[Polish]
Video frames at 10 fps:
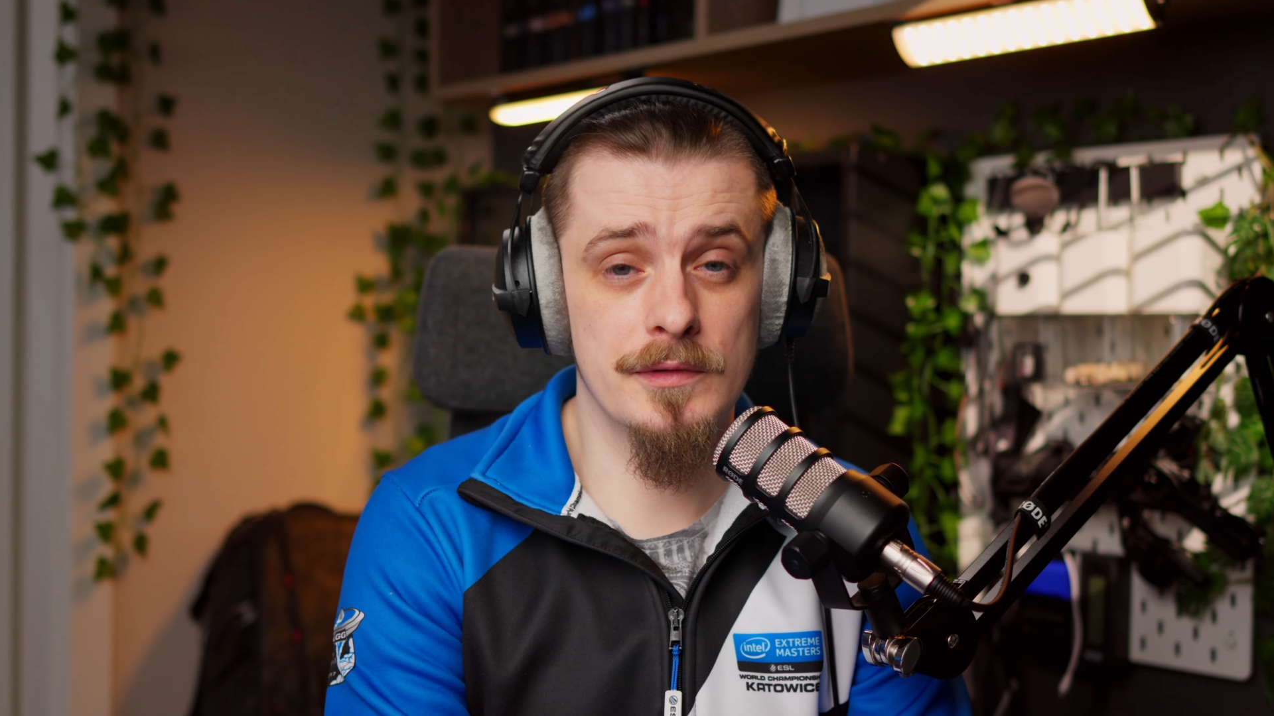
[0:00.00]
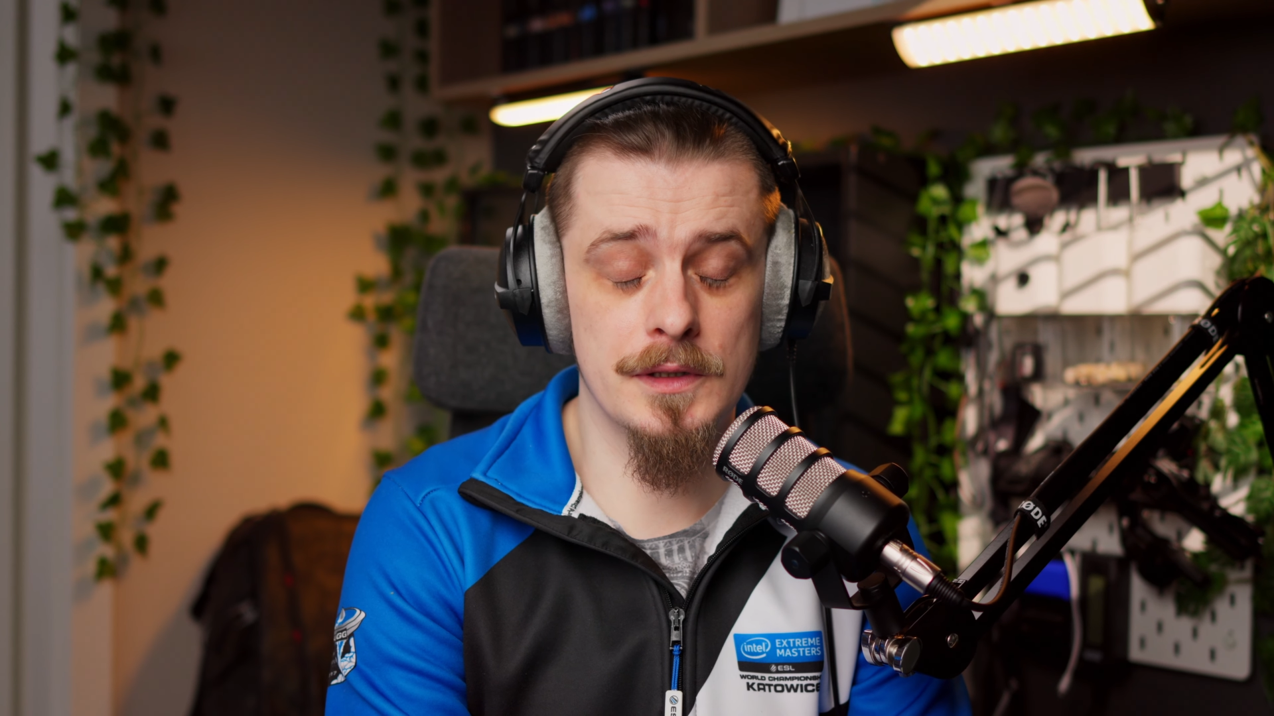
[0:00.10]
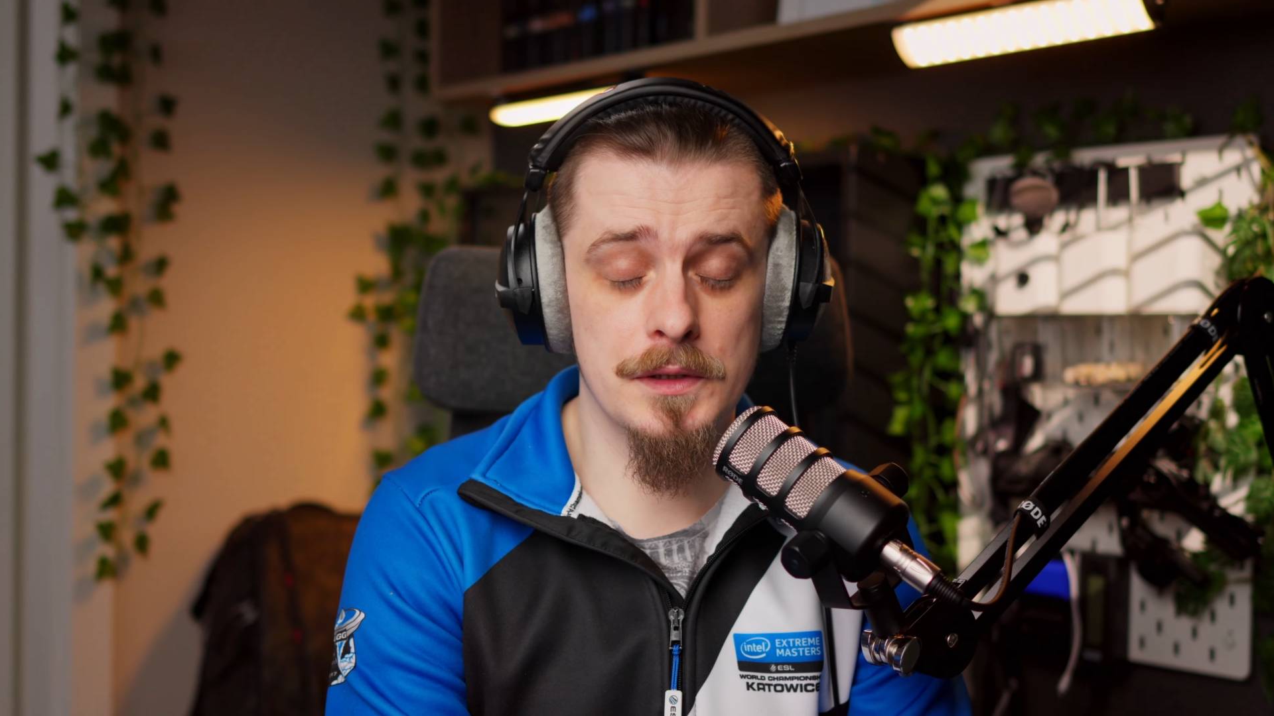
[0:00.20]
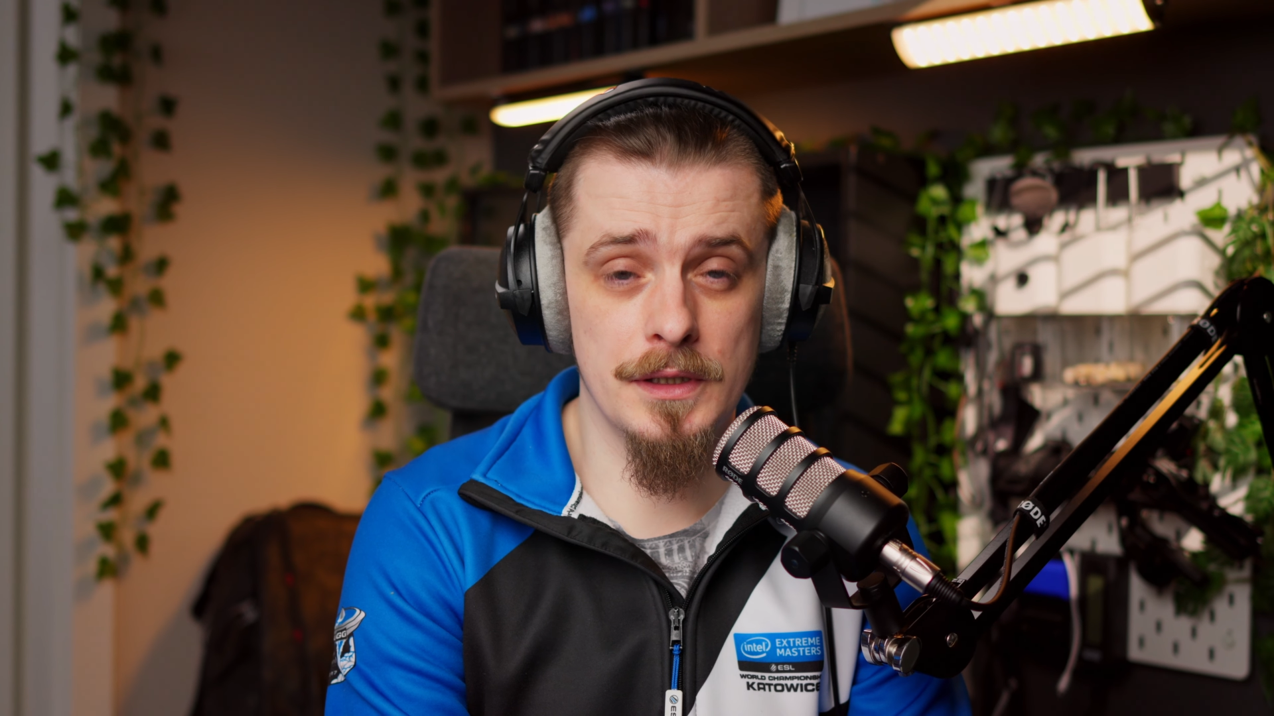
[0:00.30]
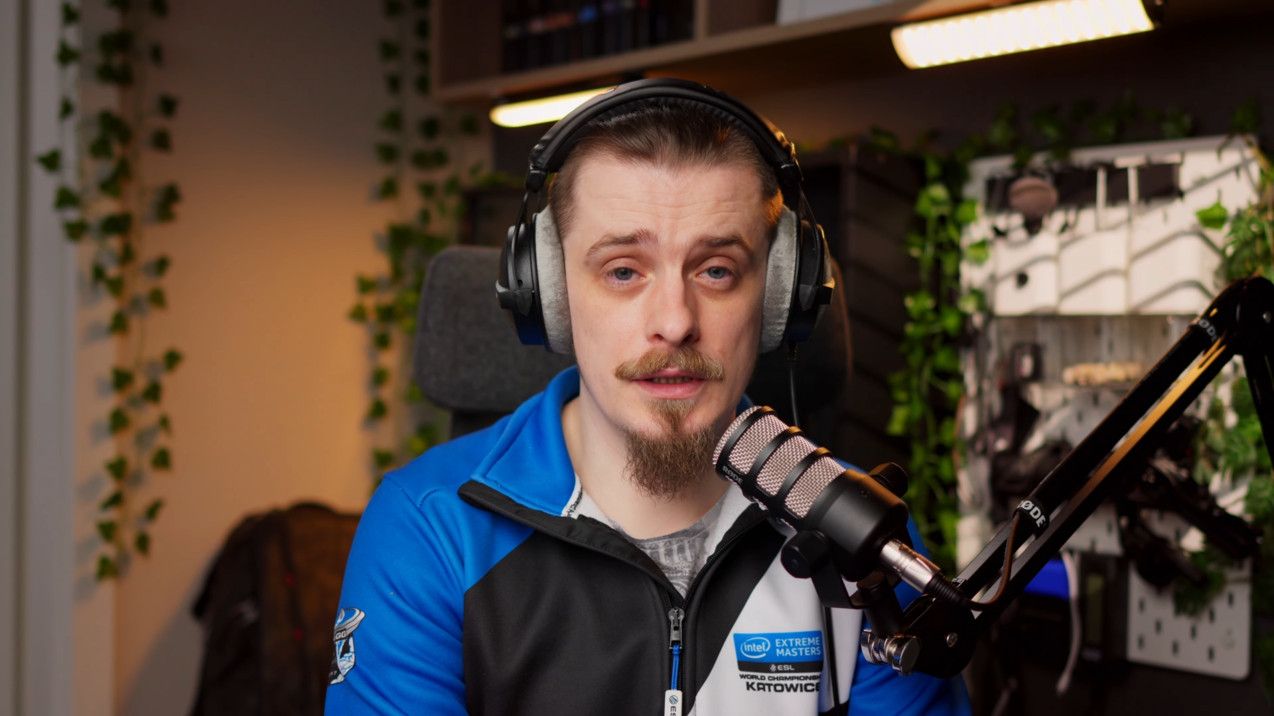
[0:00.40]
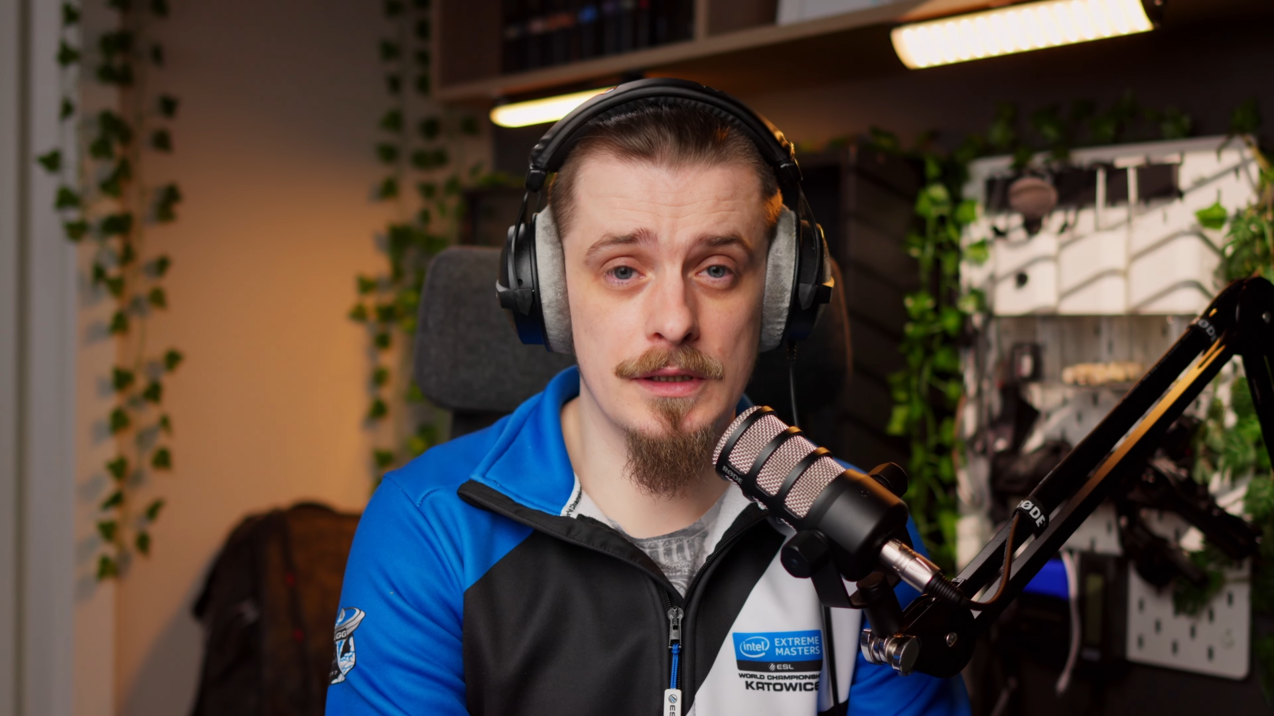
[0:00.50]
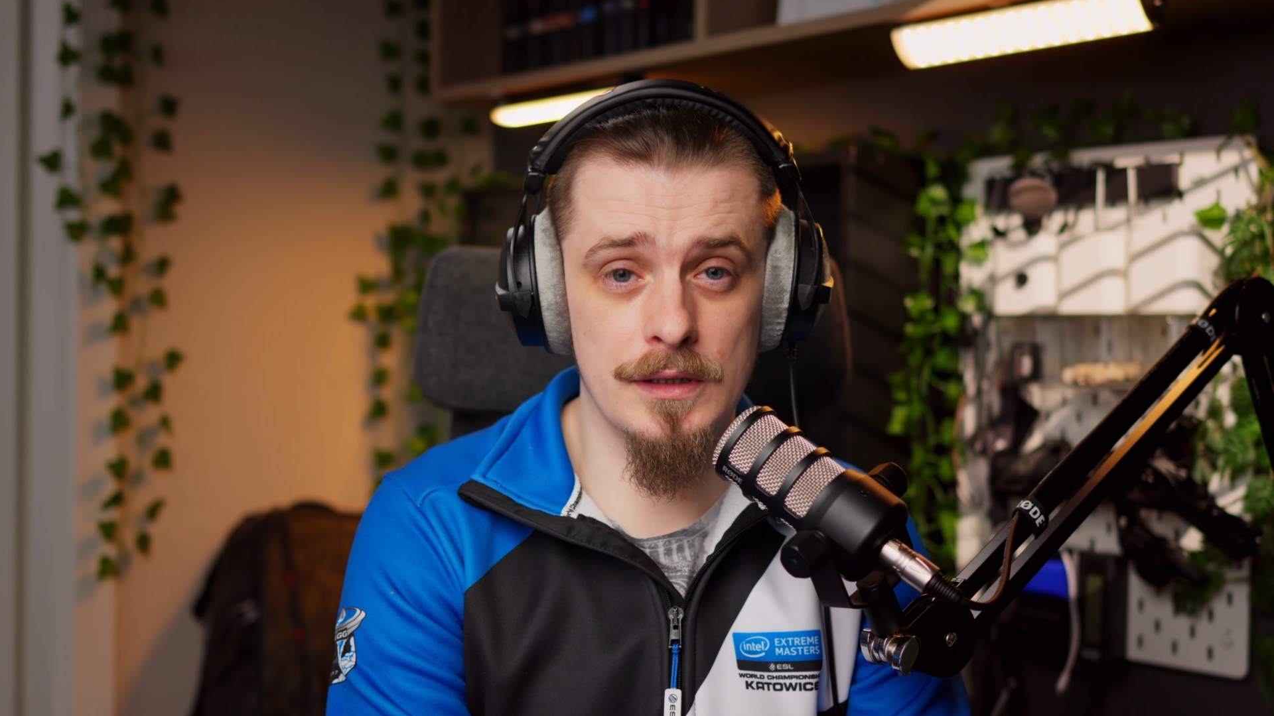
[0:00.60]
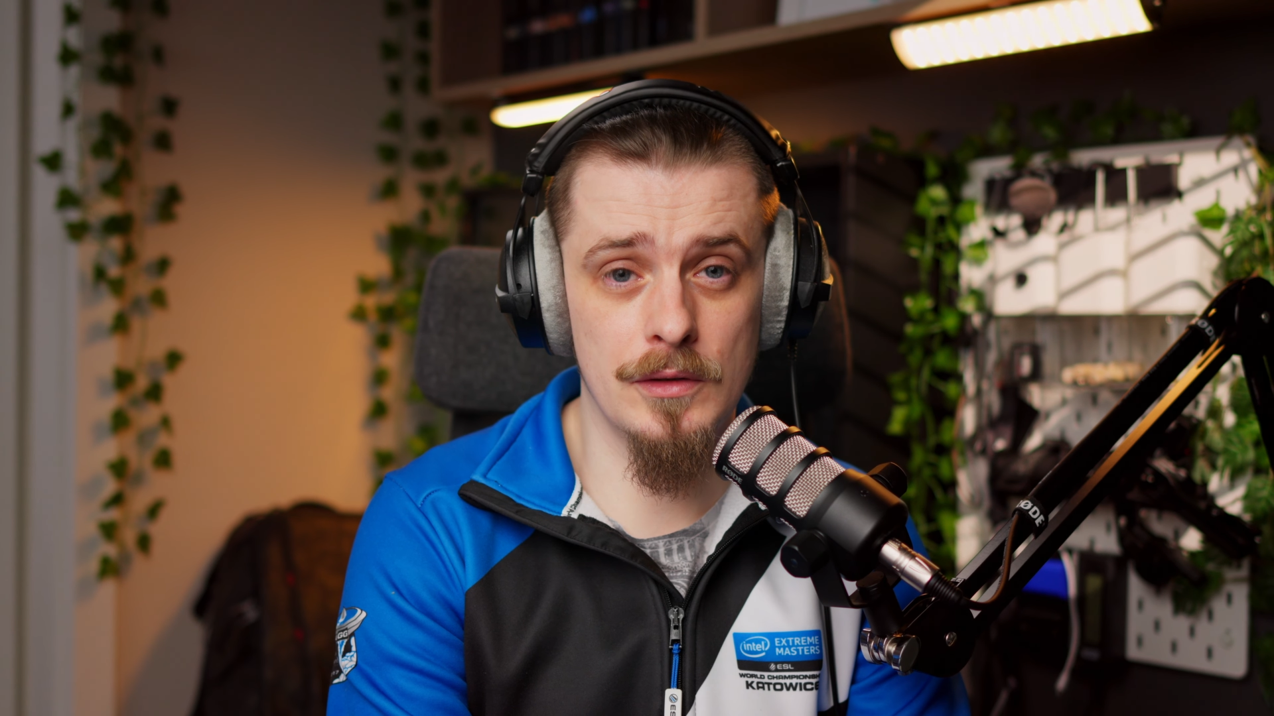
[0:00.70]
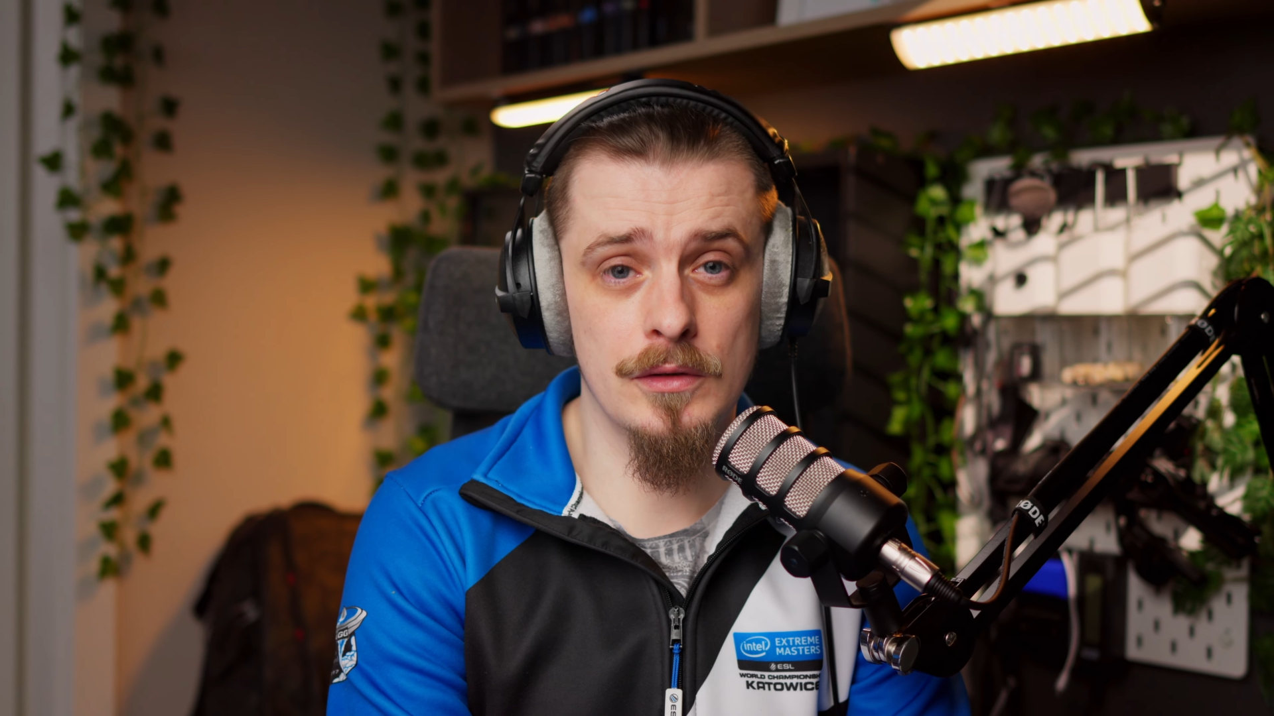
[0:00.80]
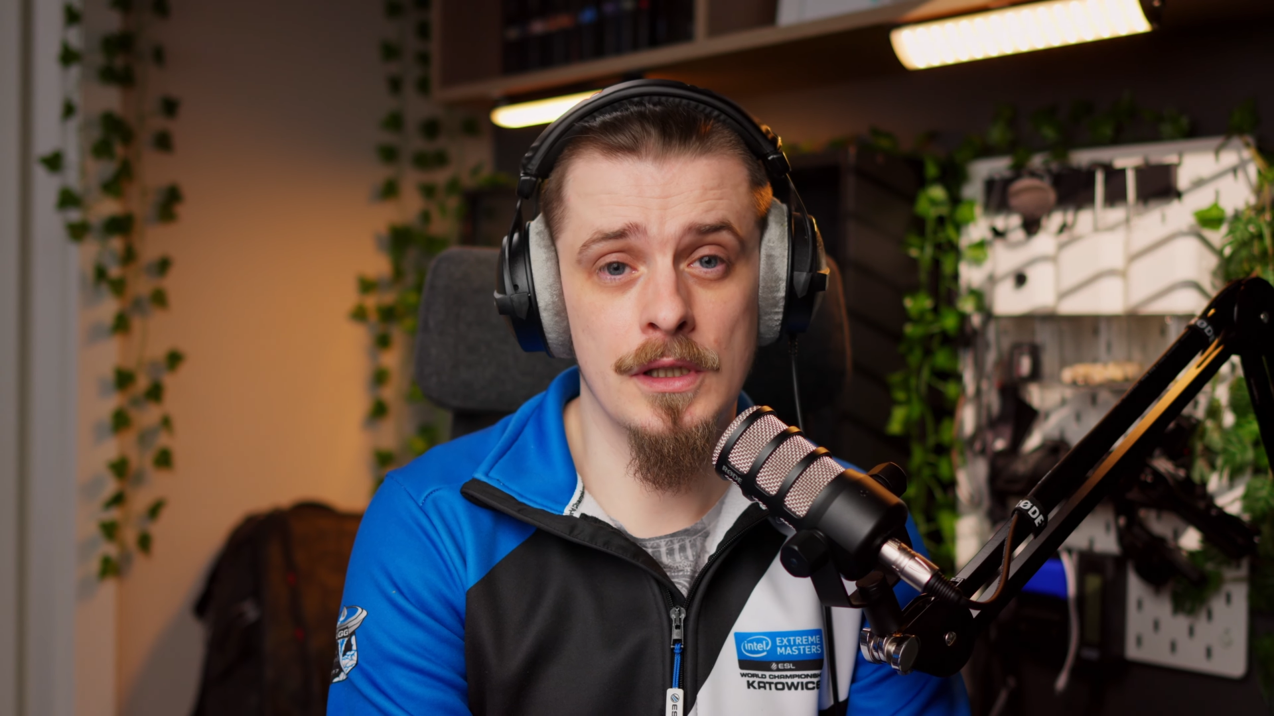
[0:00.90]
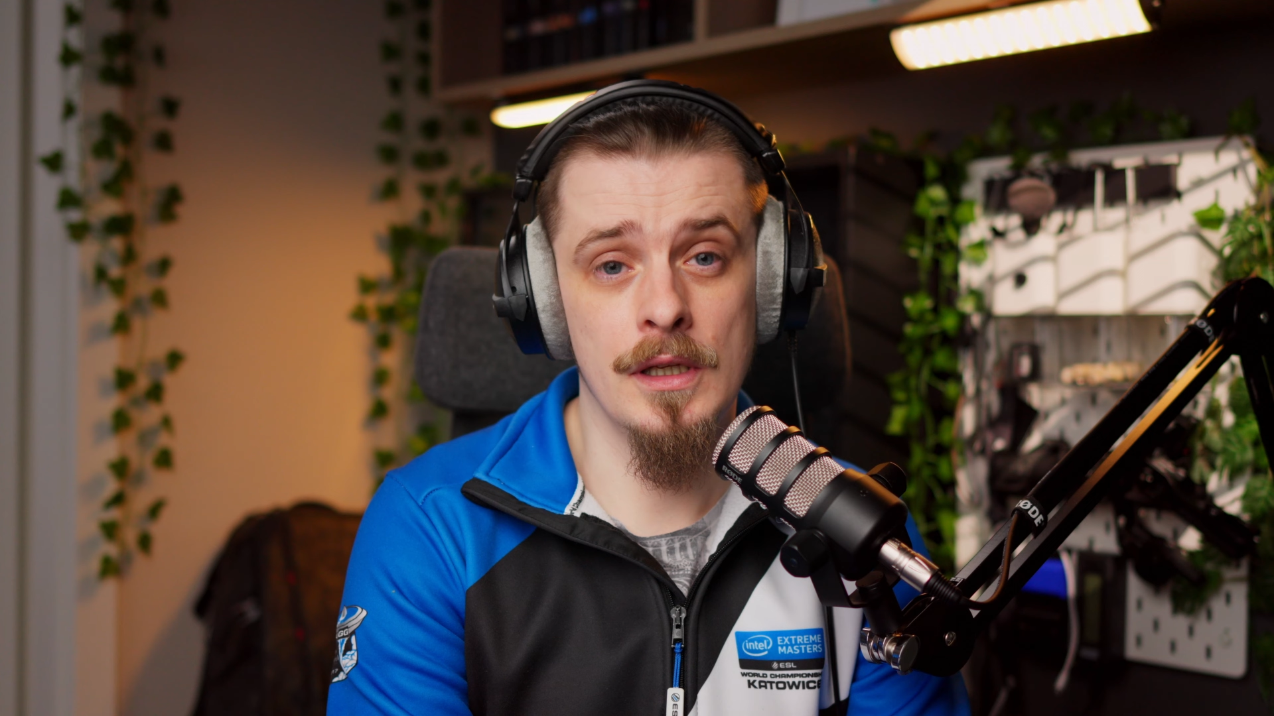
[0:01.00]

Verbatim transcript: zwyczajnie na zero,